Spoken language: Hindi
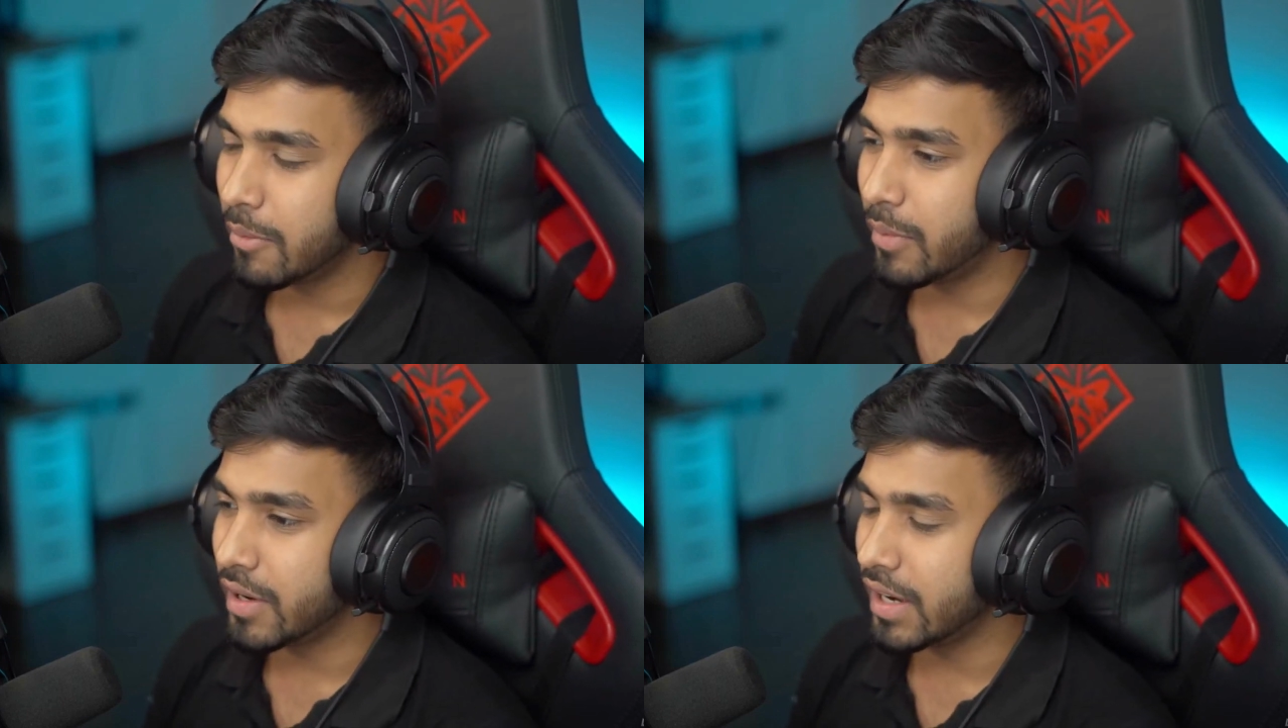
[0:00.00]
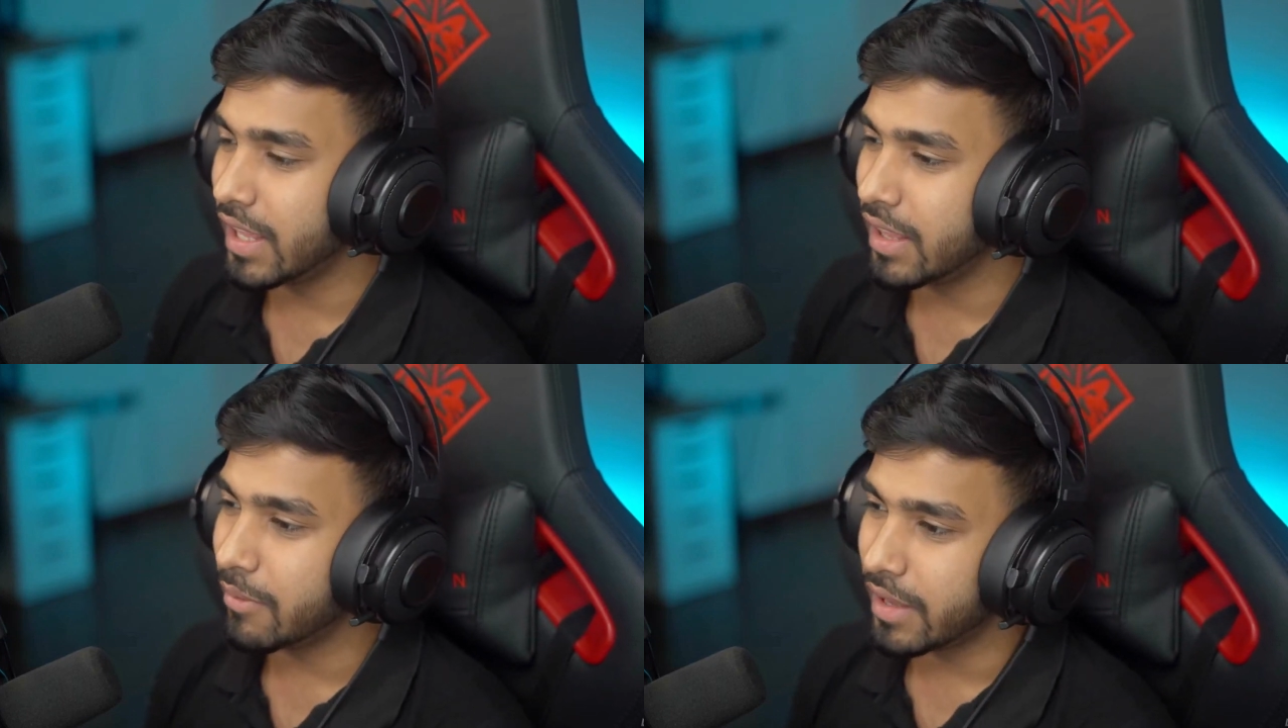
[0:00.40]
बट
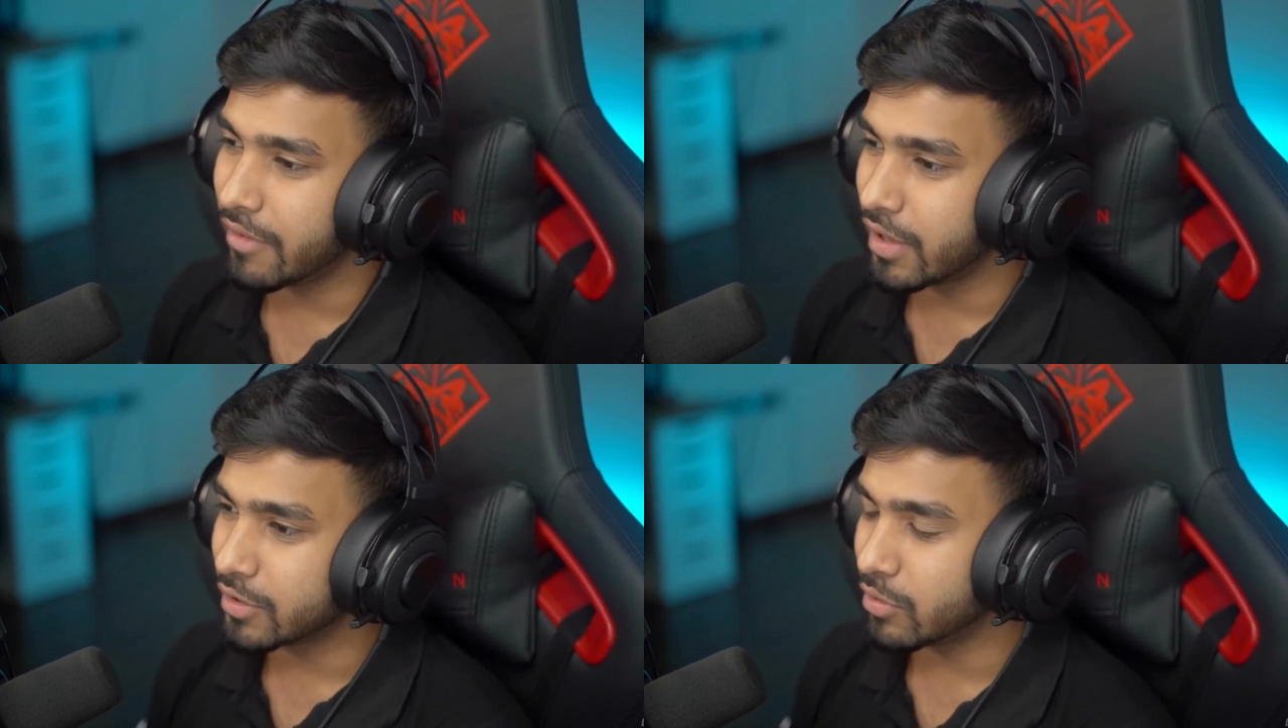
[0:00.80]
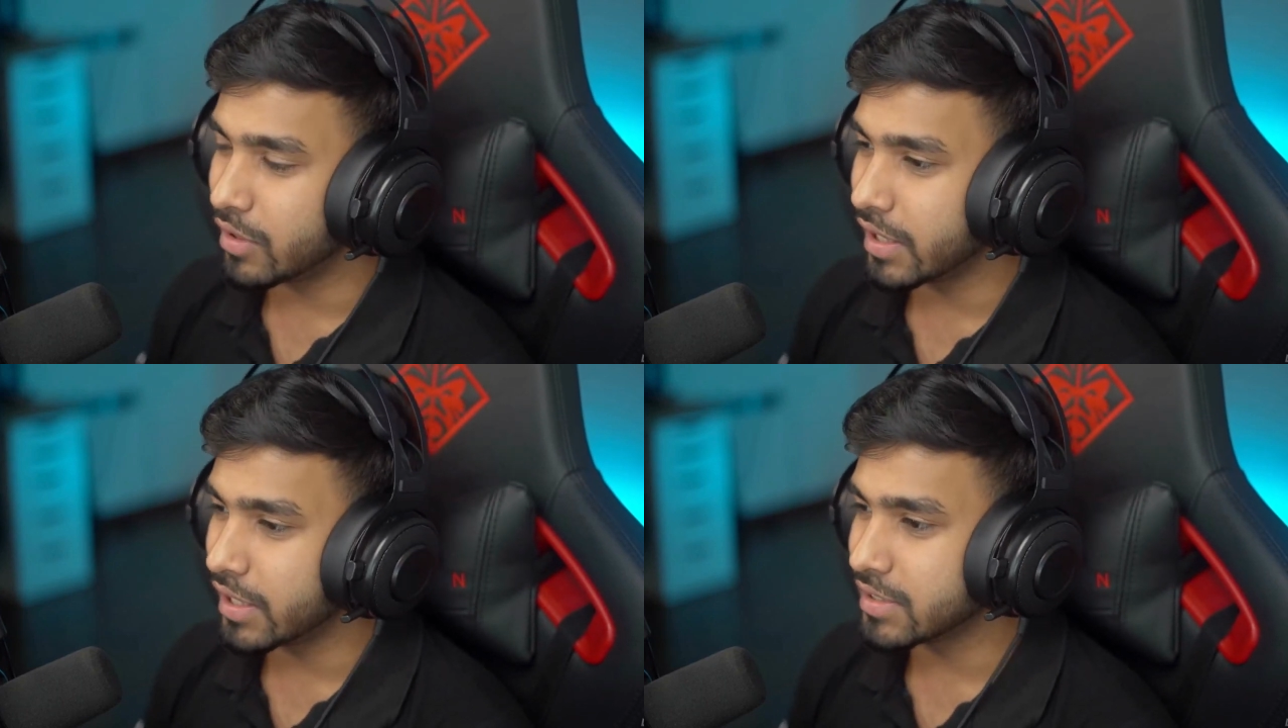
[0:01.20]
नहीं भाई वहाँ तो
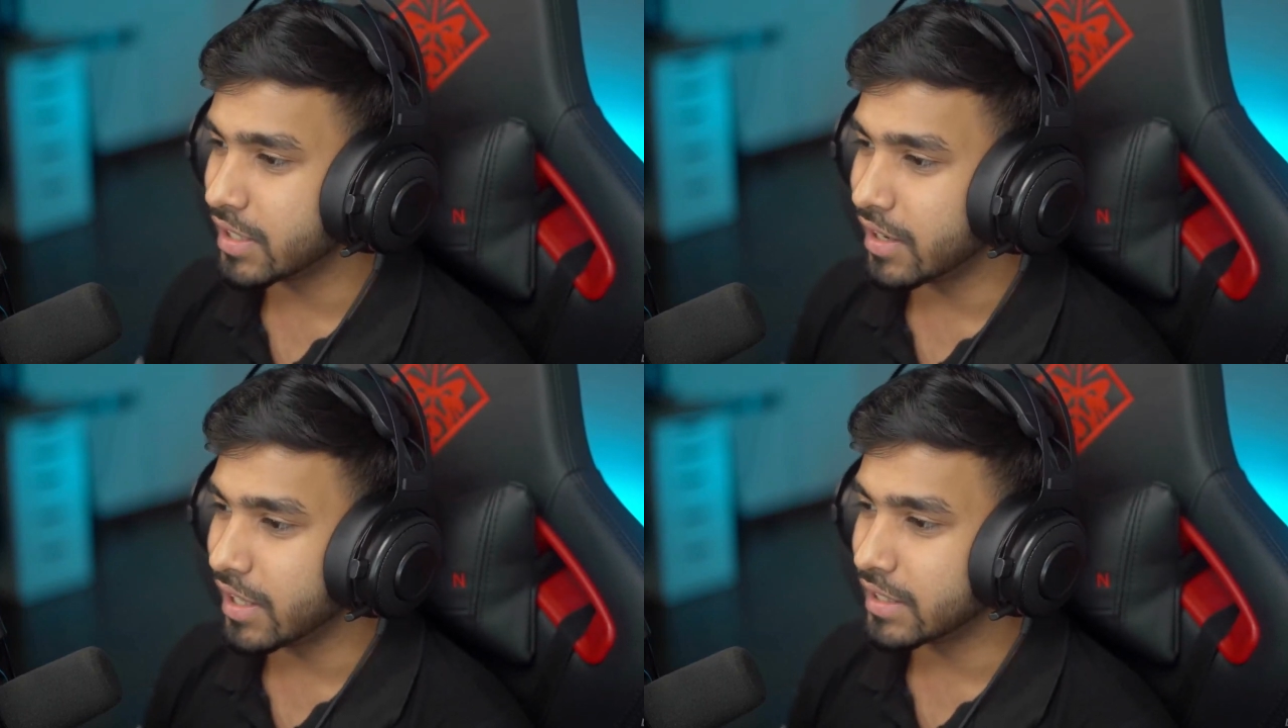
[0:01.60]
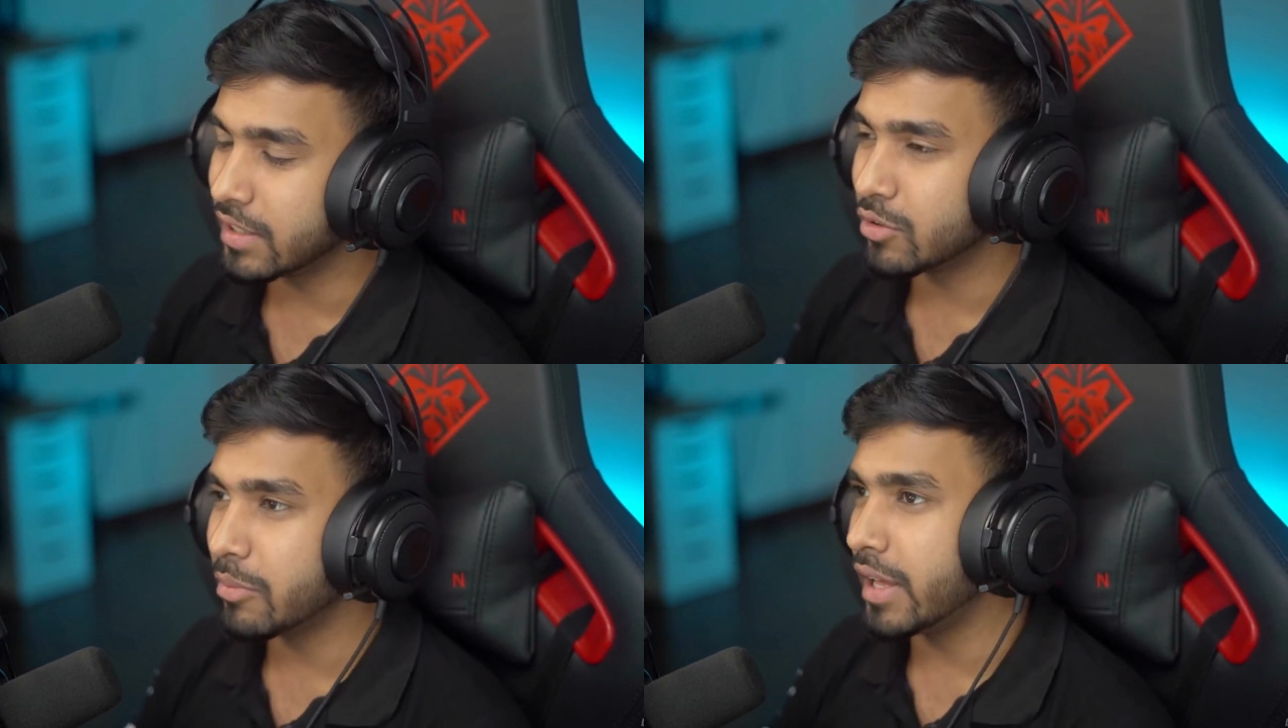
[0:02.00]
अलग ही सीन रहता
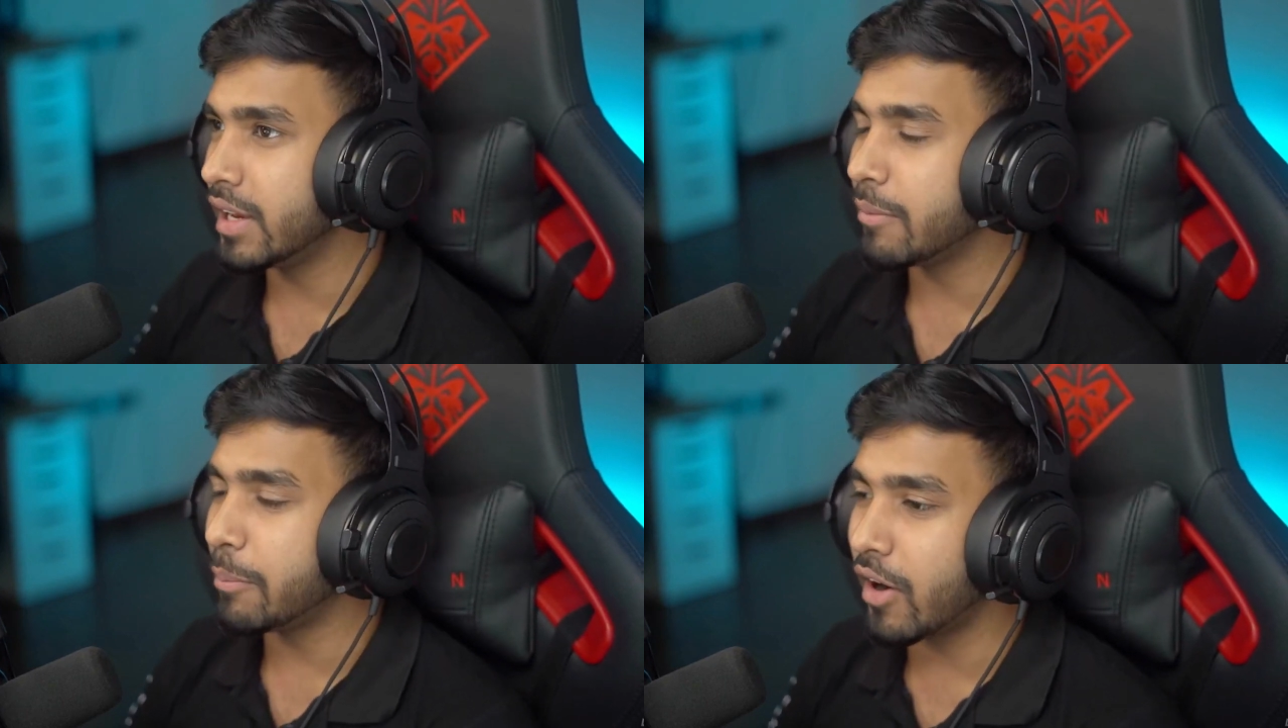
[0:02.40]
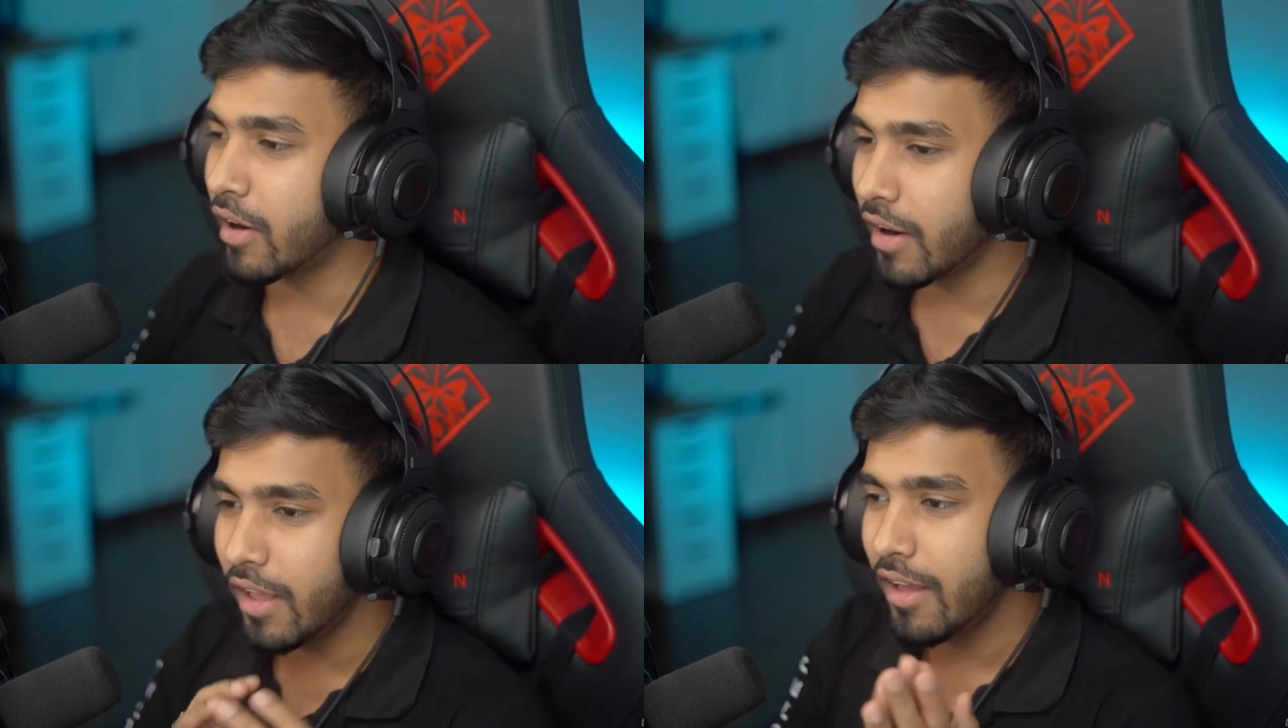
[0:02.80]
है तो मैंने
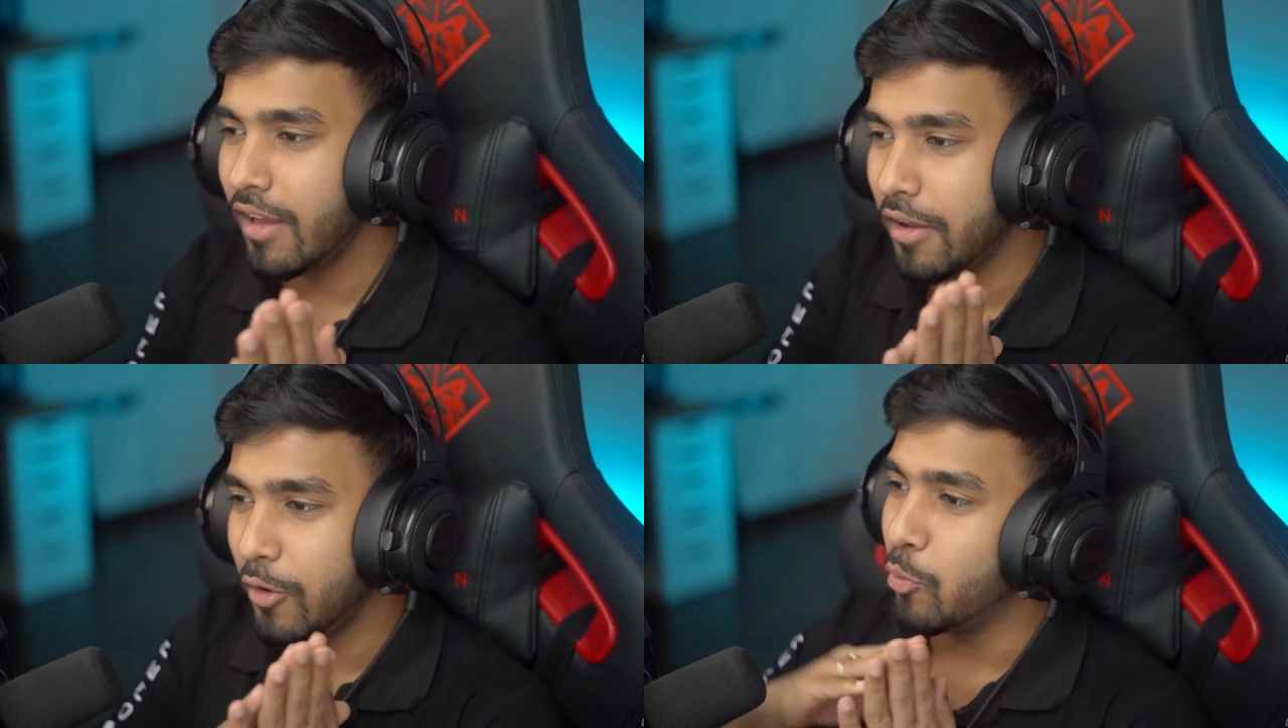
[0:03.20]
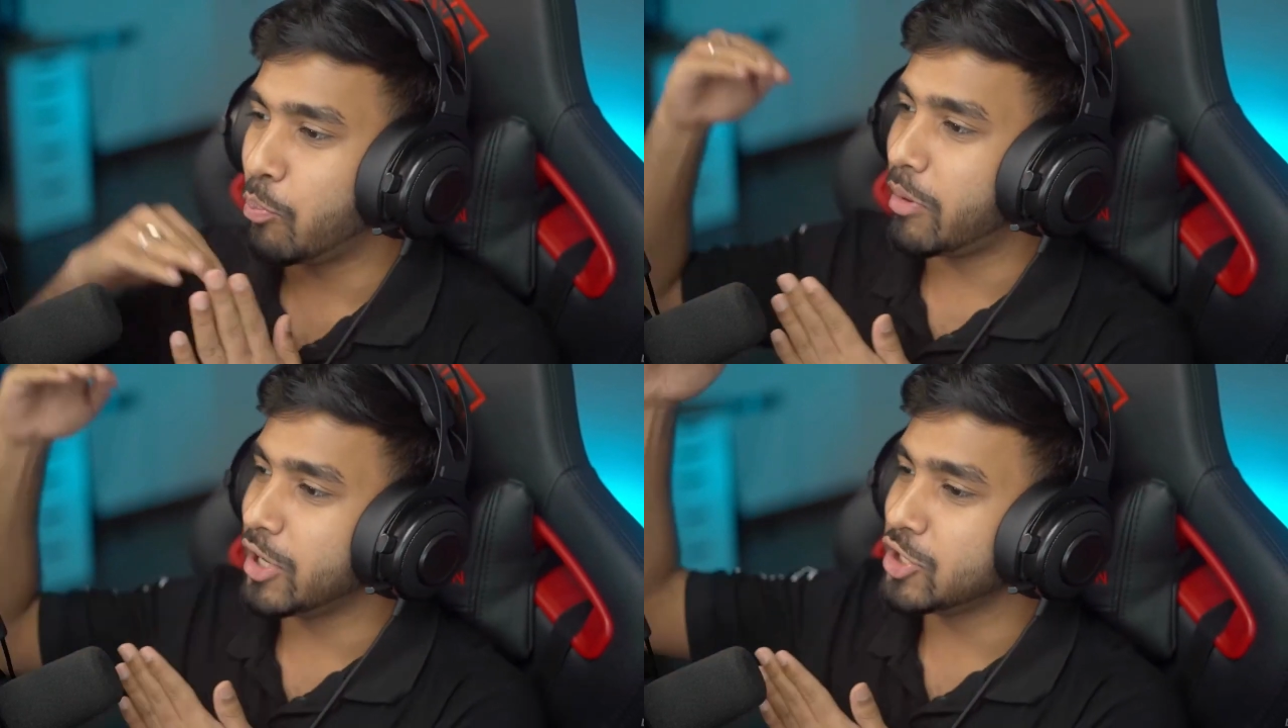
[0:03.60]
पकड़ा
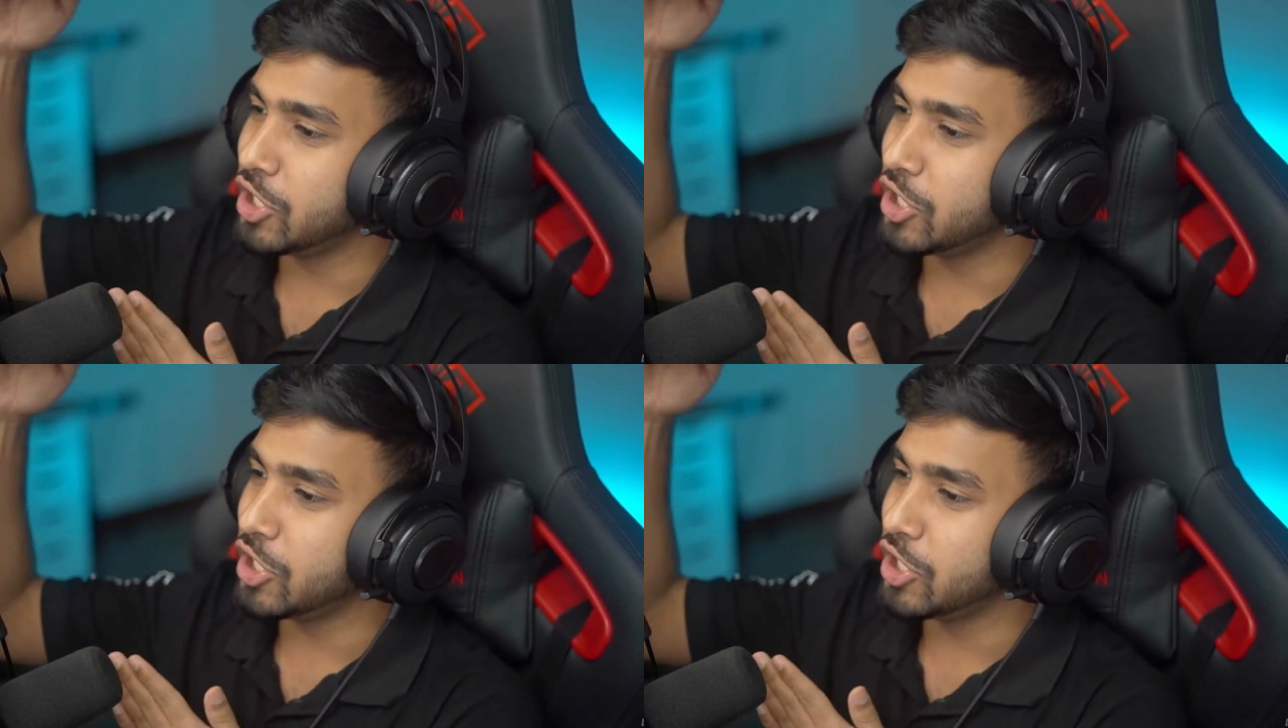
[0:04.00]
ऊपर से